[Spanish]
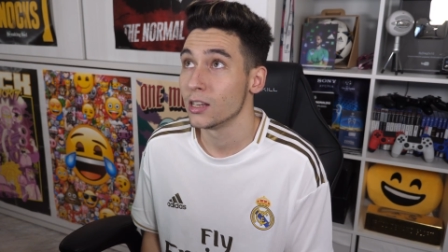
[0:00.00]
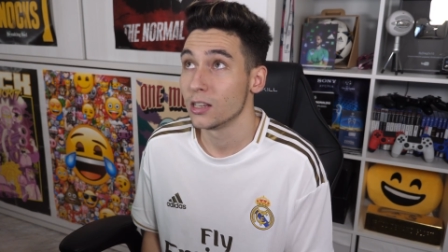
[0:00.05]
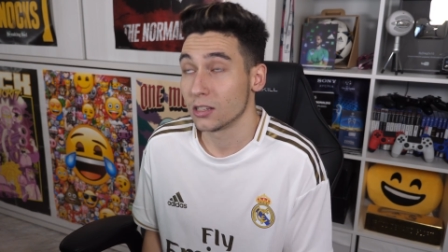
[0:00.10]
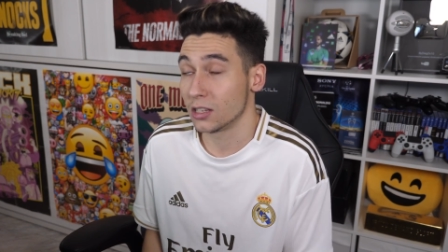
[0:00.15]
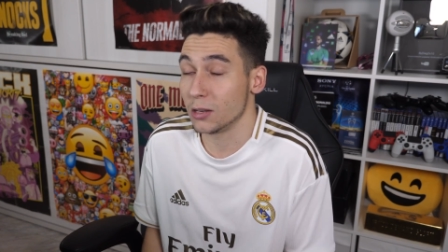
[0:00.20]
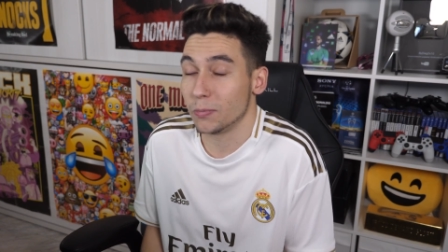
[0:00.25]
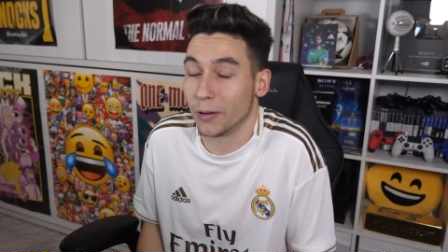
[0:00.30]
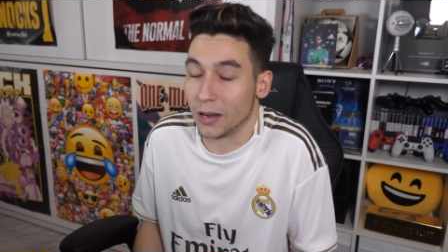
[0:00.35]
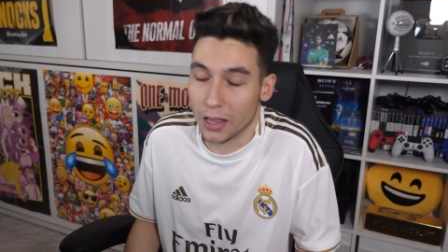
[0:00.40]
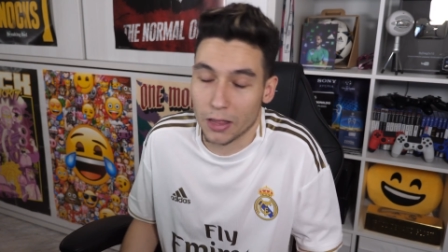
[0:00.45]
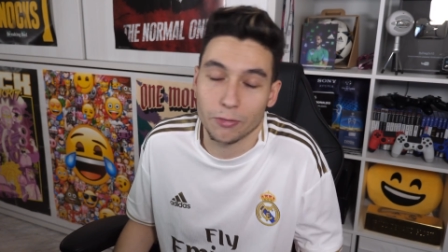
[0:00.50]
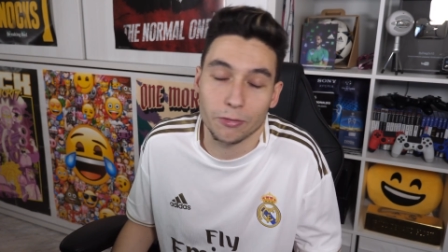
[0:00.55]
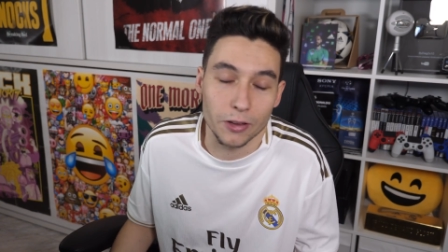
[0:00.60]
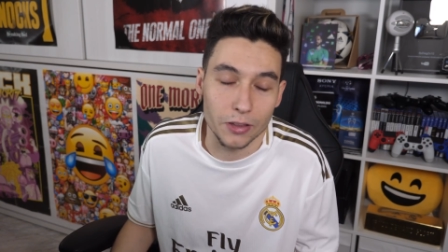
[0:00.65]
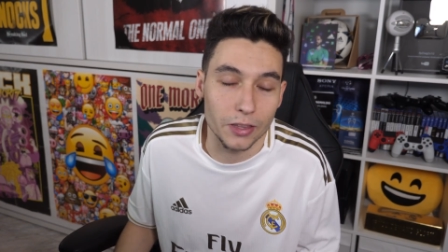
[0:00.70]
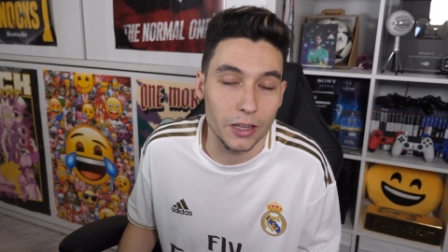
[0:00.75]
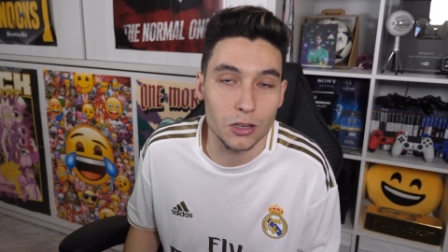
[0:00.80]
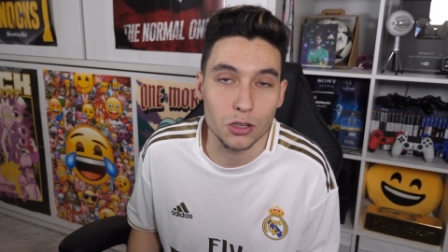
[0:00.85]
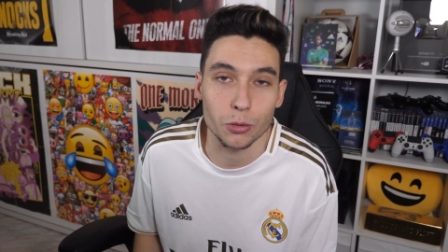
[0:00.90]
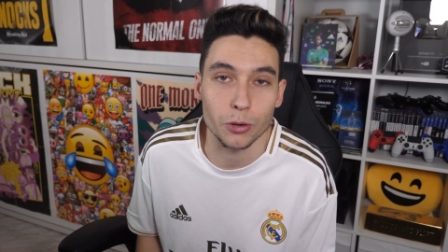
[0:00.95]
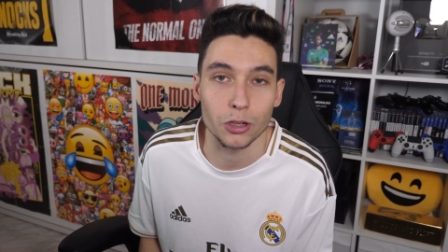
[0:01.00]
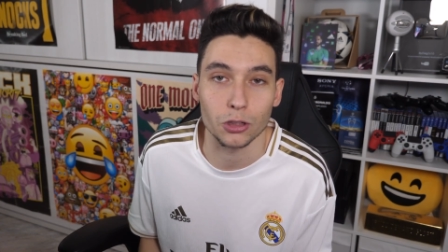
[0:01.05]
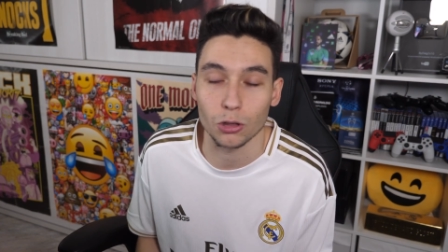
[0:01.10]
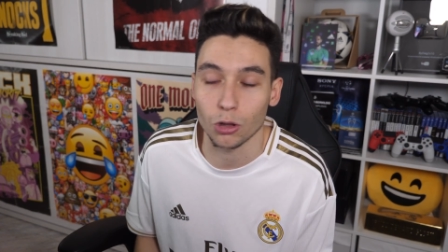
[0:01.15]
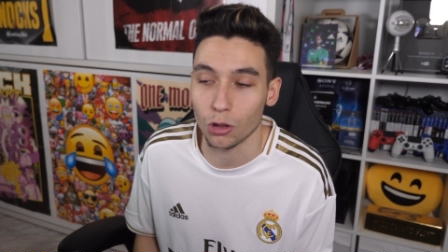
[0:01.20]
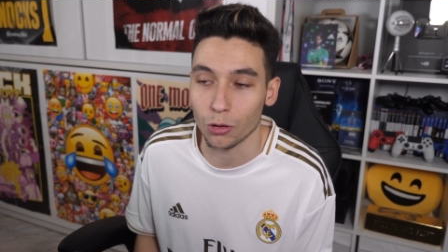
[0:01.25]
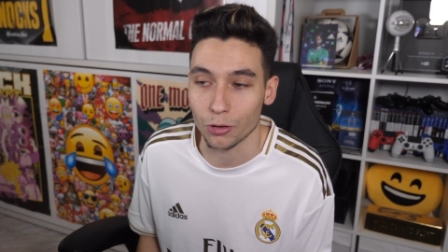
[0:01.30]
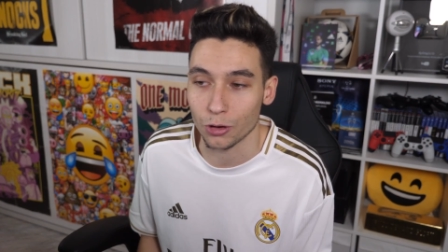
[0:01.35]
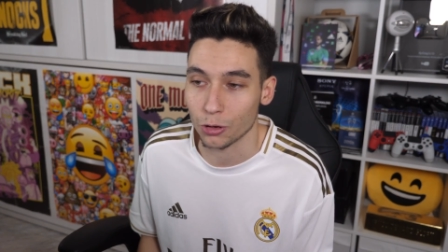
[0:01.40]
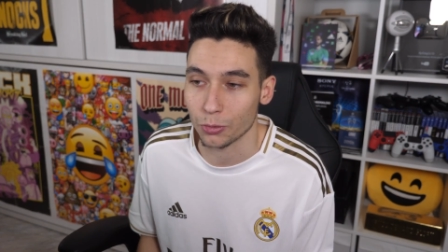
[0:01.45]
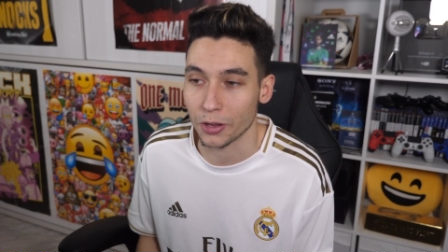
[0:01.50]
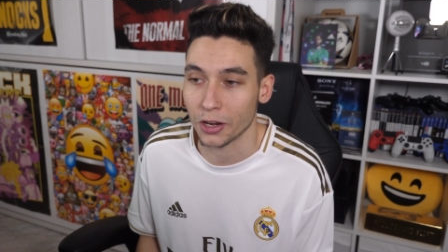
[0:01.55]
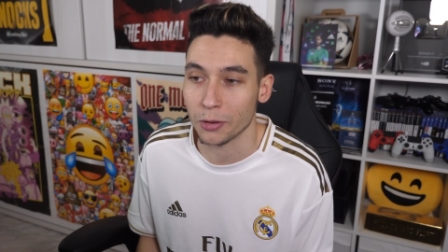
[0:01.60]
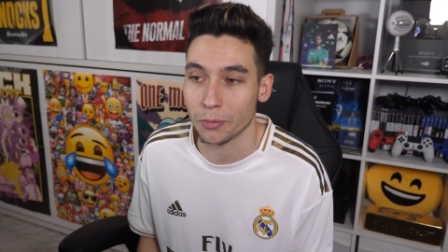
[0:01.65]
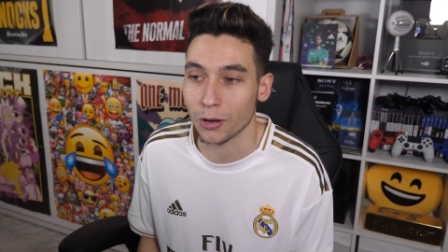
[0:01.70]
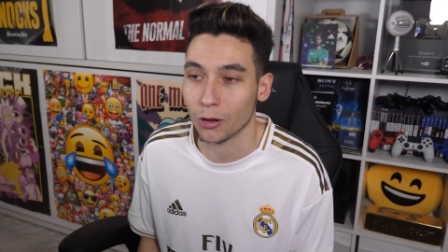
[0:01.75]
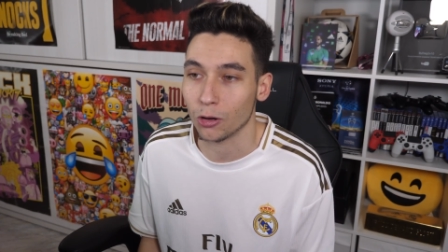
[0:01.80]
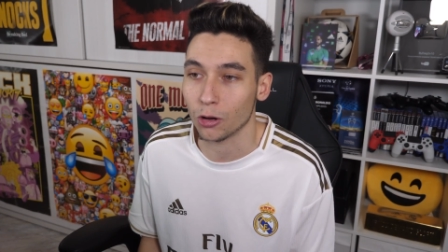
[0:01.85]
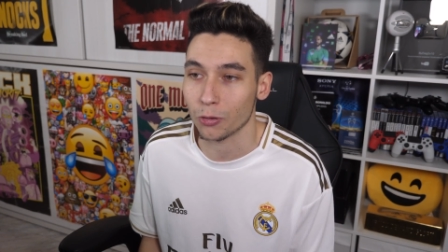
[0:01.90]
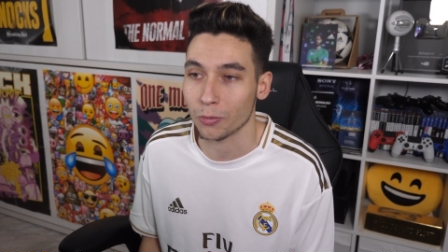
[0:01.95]
sí, para defender sobre todo nos viene
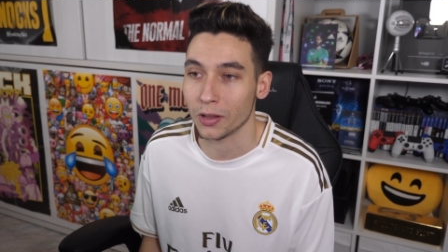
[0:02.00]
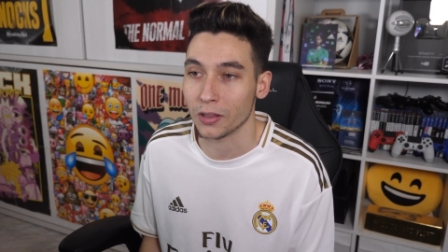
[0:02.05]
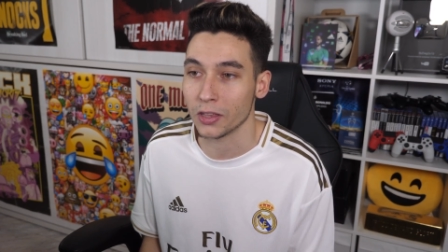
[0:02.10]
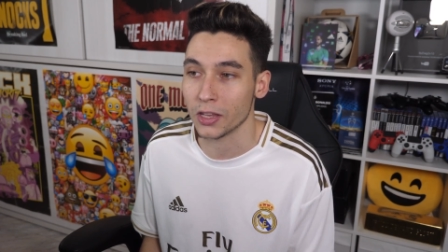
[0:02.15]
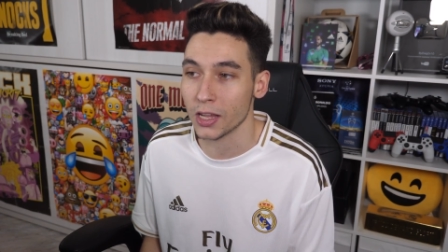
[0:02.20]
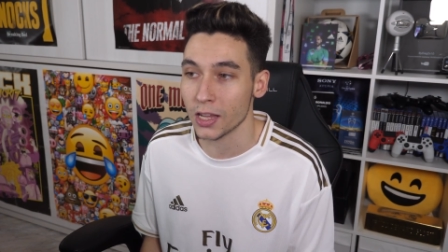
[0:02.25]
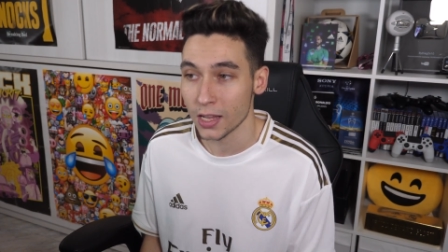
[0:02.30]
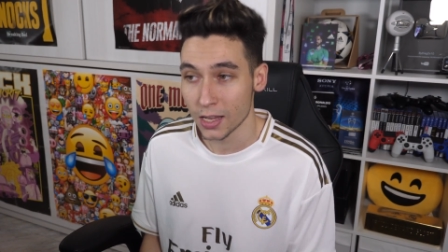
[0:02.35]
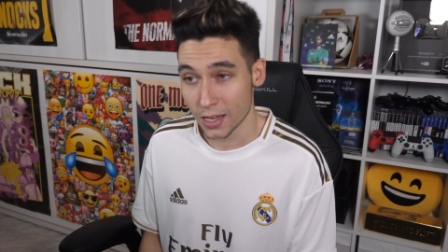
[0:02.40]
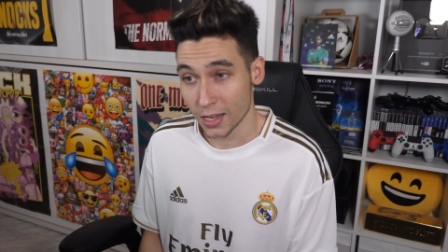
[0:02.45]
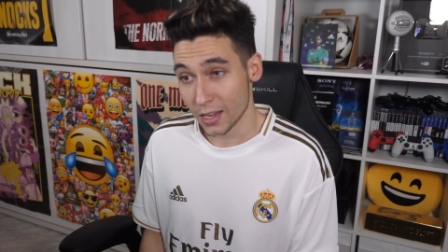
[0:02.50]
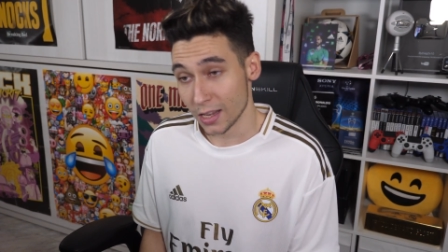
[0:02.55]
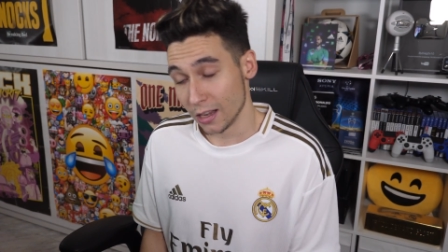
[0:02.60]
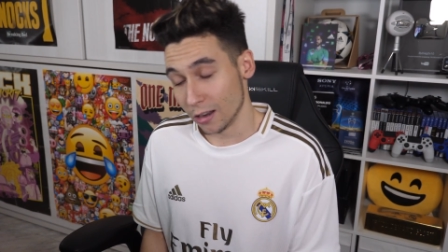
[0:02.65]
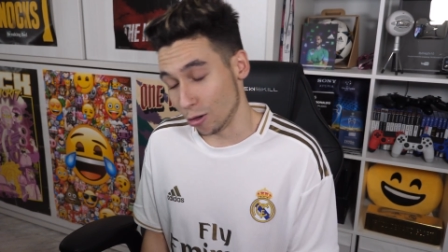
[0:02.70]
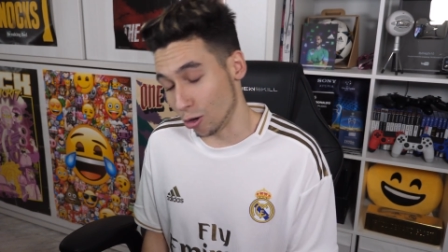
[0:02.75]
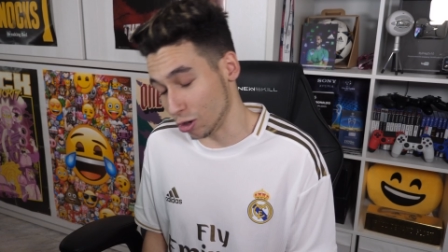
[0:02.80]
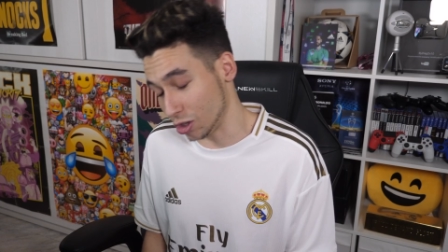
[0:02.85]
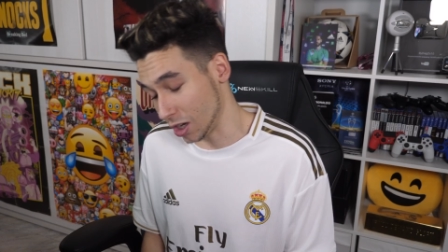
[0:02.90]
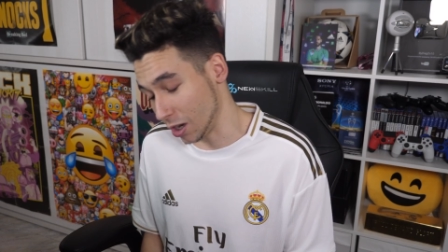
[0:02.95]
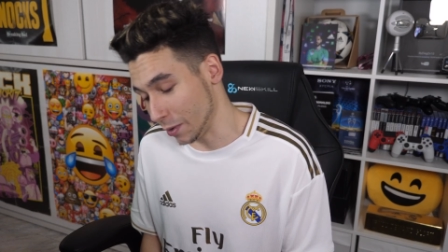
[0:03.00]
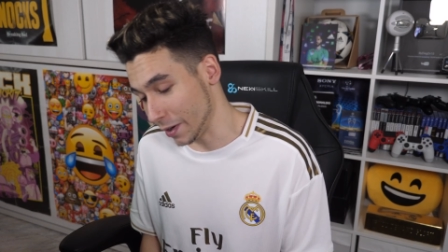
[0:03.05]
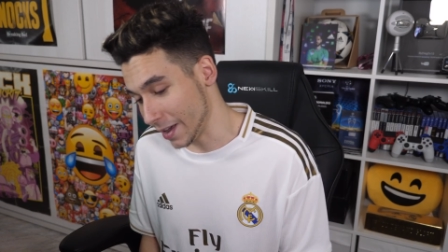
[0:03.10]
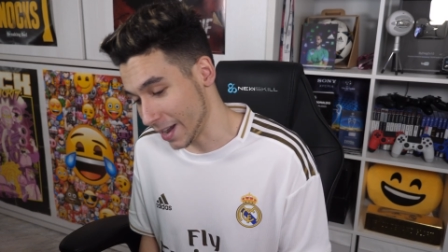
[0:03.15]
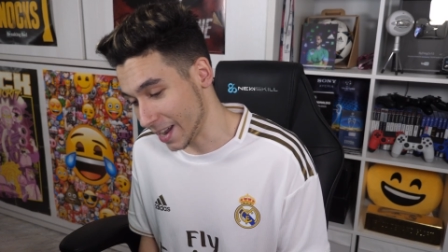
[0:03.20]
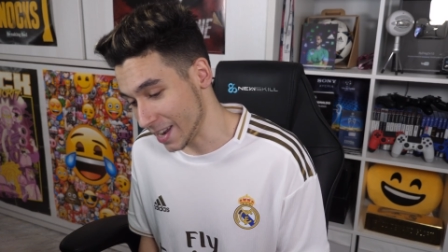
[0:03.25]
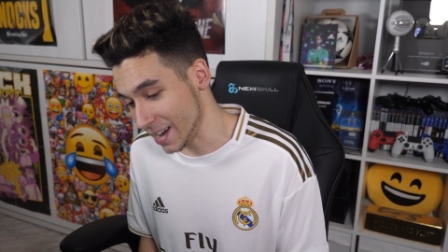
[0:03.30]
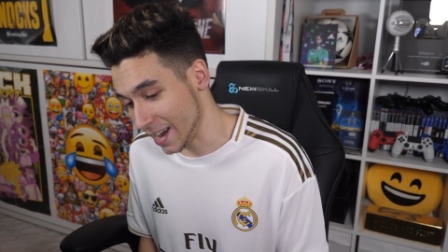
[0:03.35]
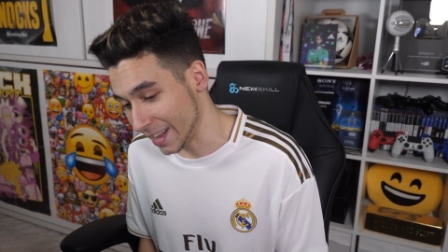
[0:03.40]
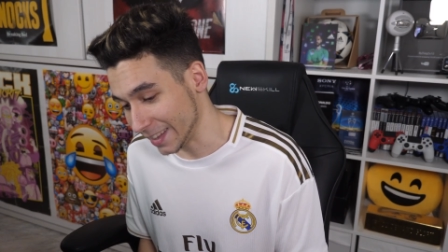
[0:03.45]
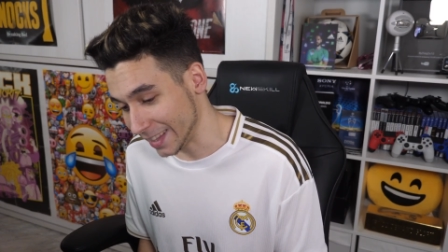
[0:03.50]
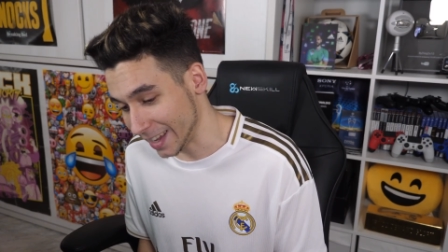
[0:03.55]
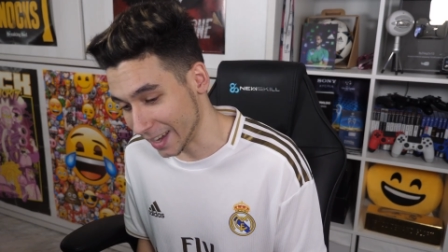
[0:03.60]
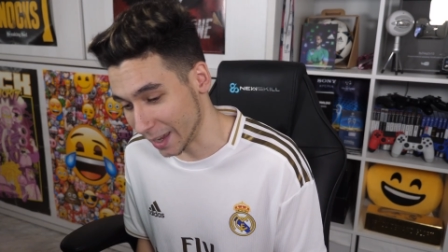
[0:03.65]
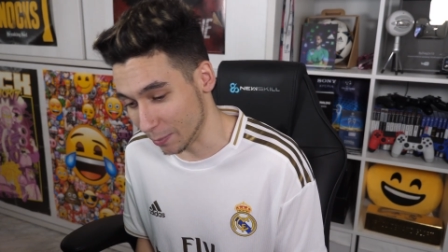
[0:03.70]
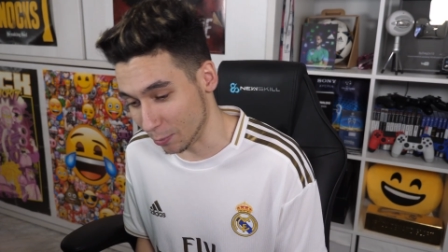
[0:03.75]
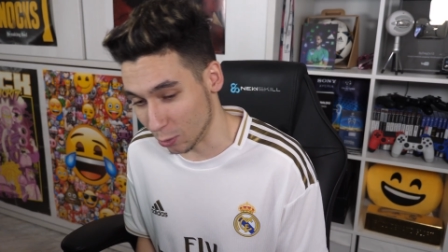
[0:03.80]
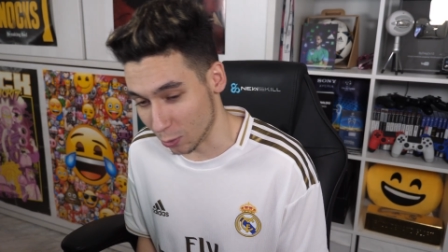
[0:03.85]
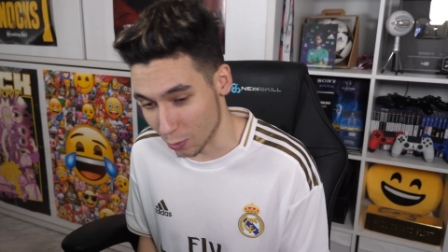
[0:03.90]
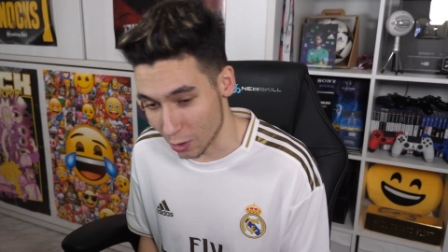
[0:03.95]
mejor Mendy Luego sí que ve que en el
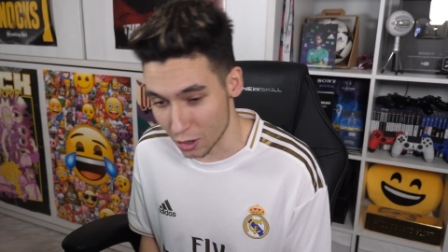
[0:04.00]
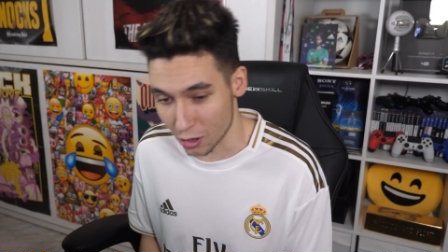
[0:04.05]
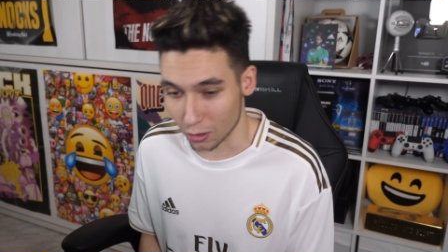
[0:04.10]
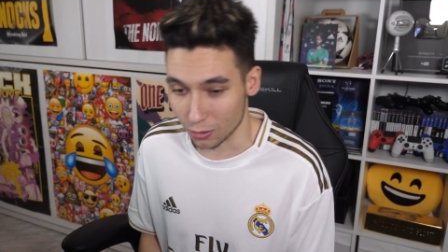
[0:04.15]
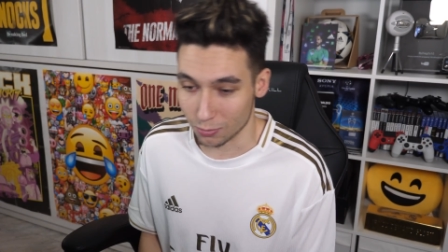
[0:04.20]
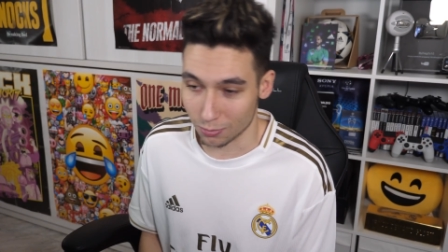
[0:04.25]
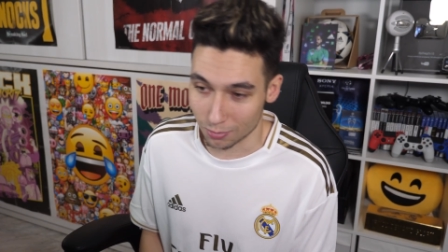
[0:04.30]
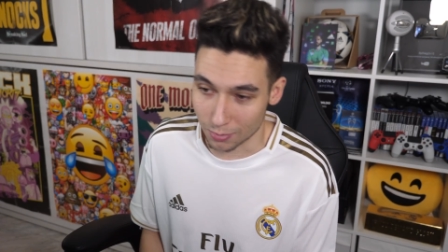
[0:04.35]
ataque, pues bueno,